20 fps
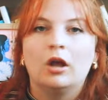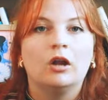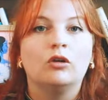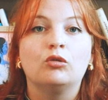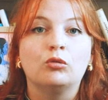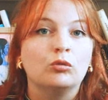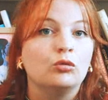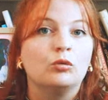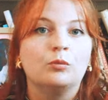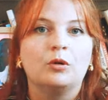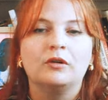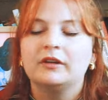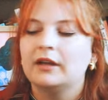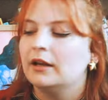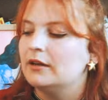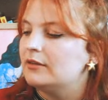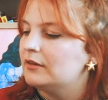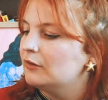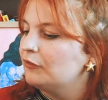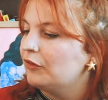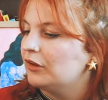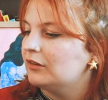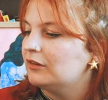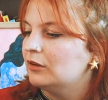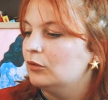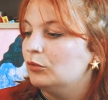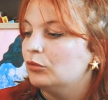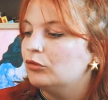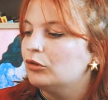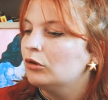elles sont de bonne qualité enfin
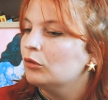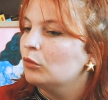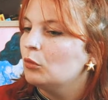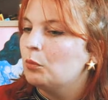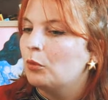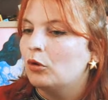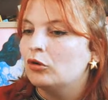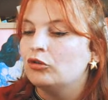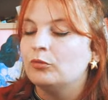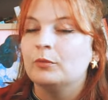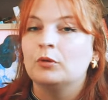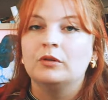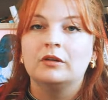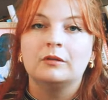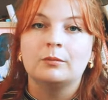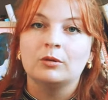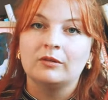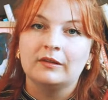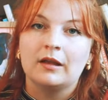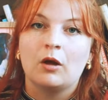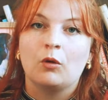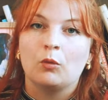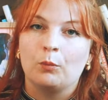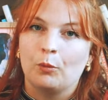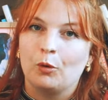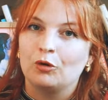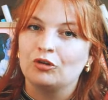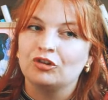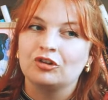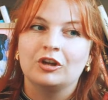c'est le seul reproche mais honnêtement c'est un
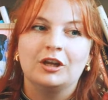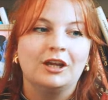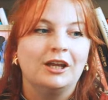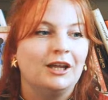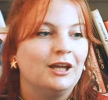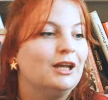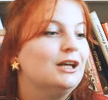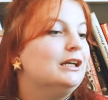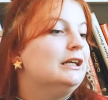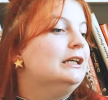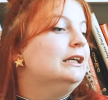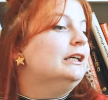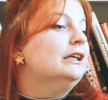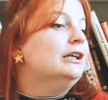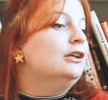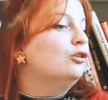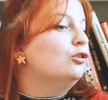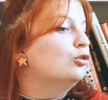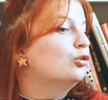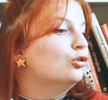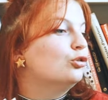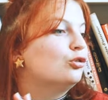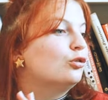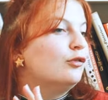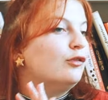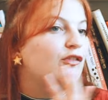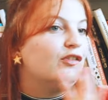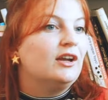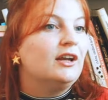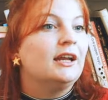reproche que
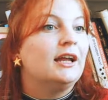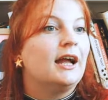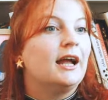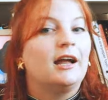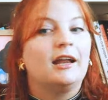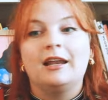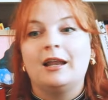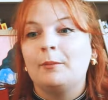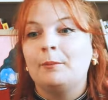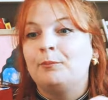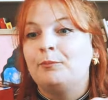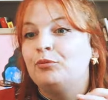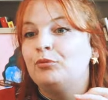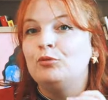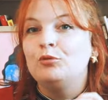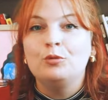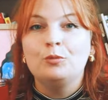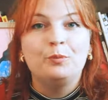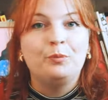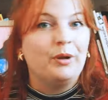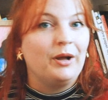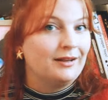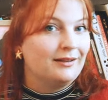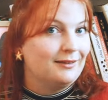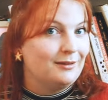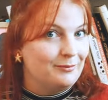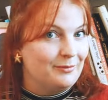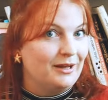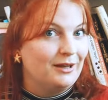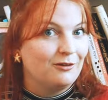je fais à la plupart
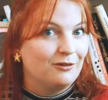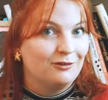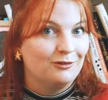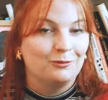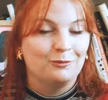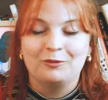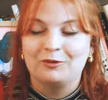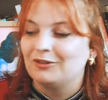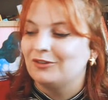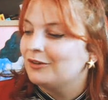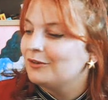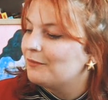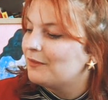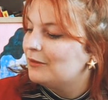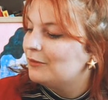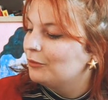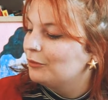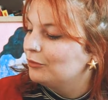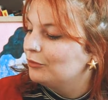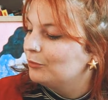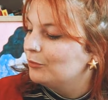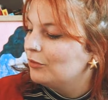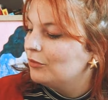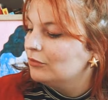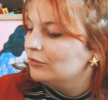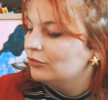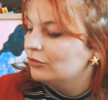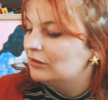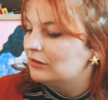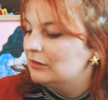des marques de puzzle
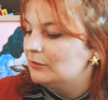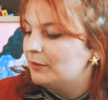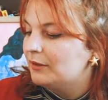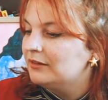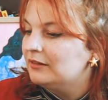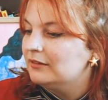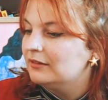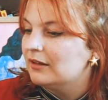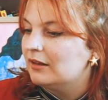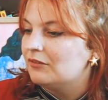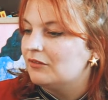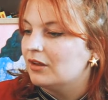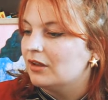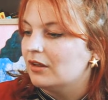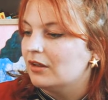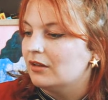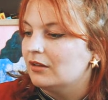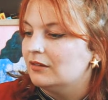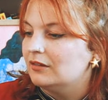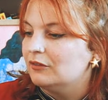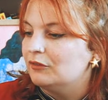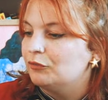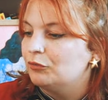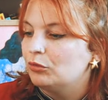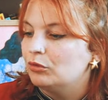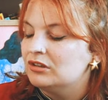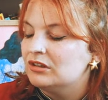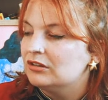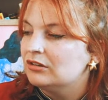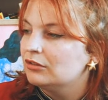malheureusement. Je sais pas si ça vient des
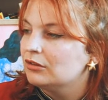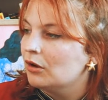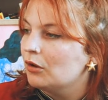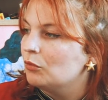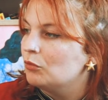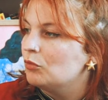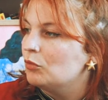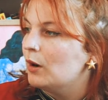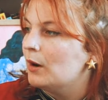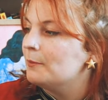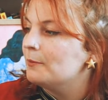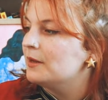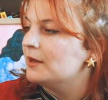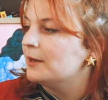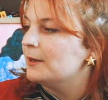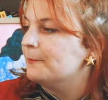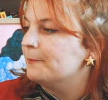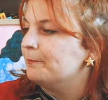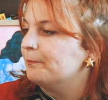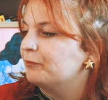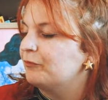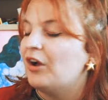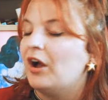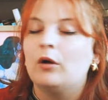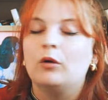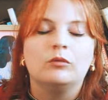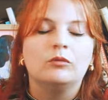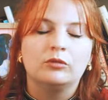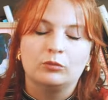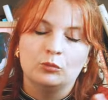fournisseurs ou quoi, mais mm,
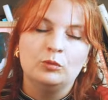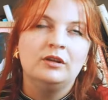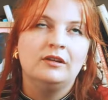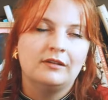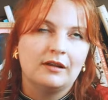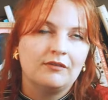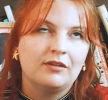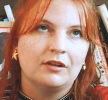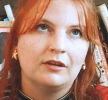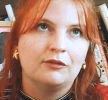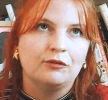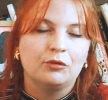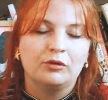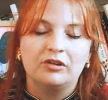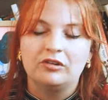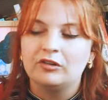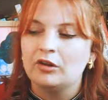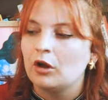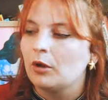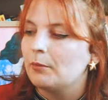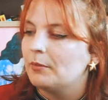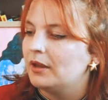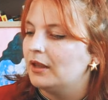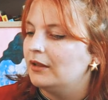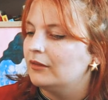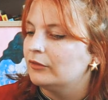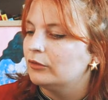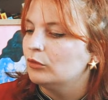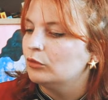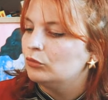enfin oui ça vient des fournisseurs, mais
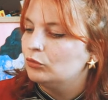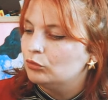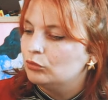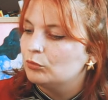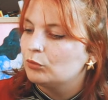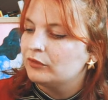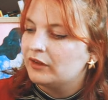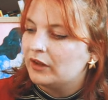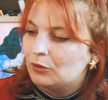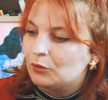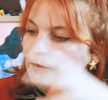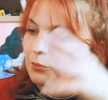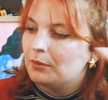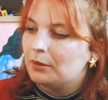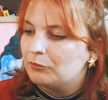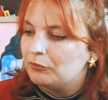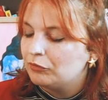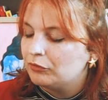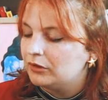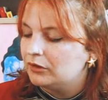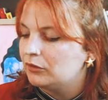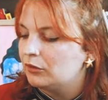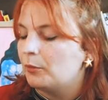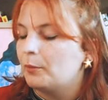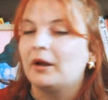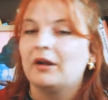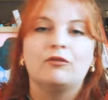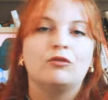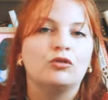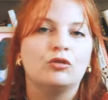est-ce que tout le monde a le même fournisseur
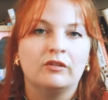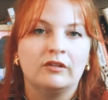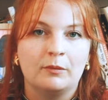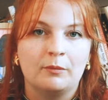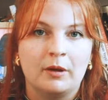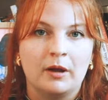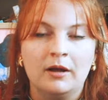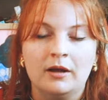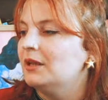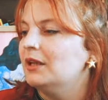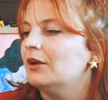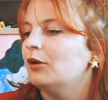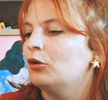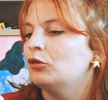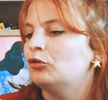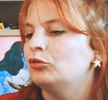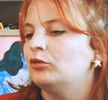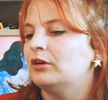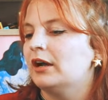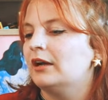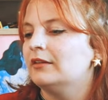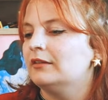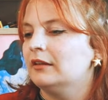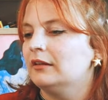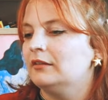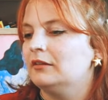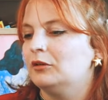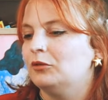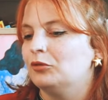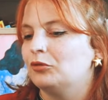Bref, je ne sais pas. Mais en tout cas
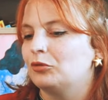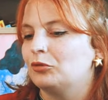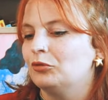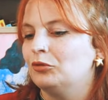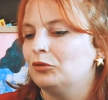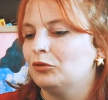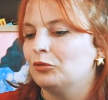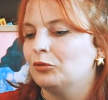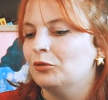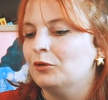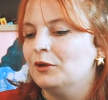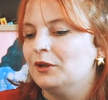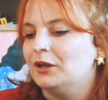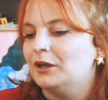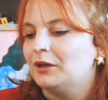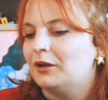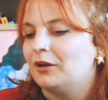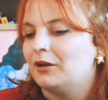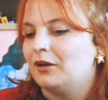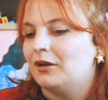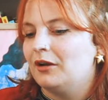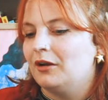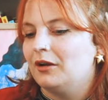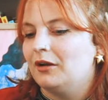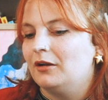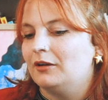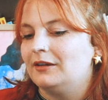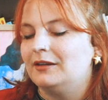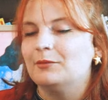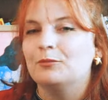ça c'est le truc que,
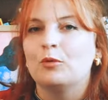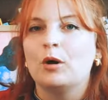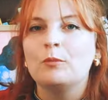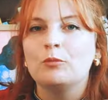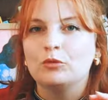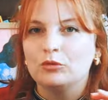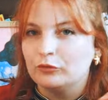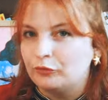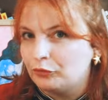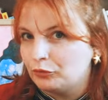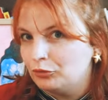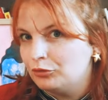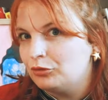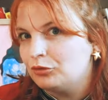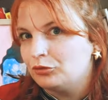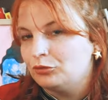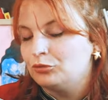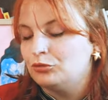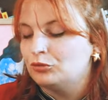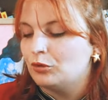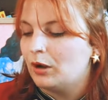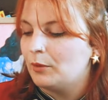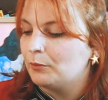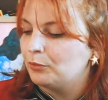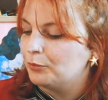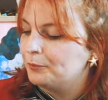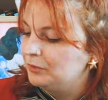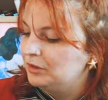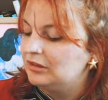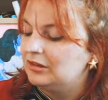euh, qui moi me frustre toujours un
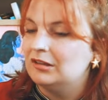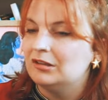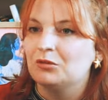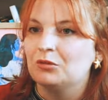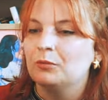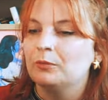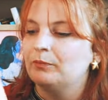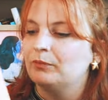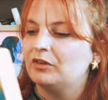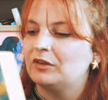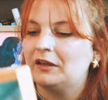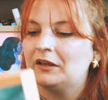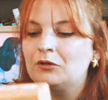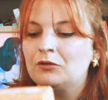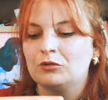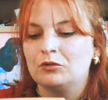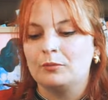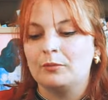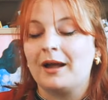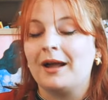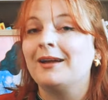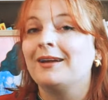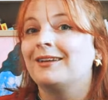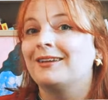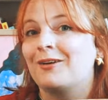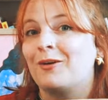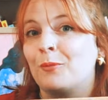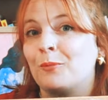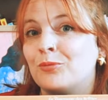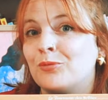peu. Mais sinon très cool
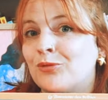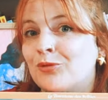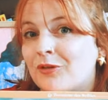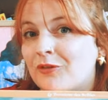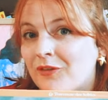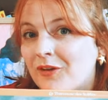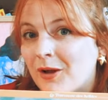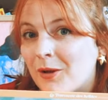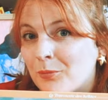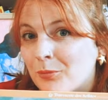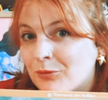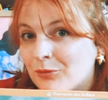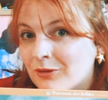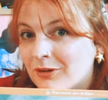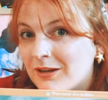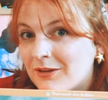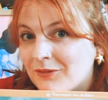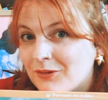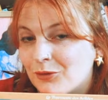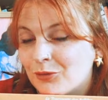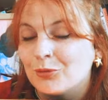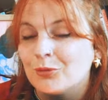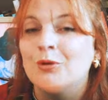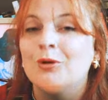marque. En plus je vais faire un puzzle avec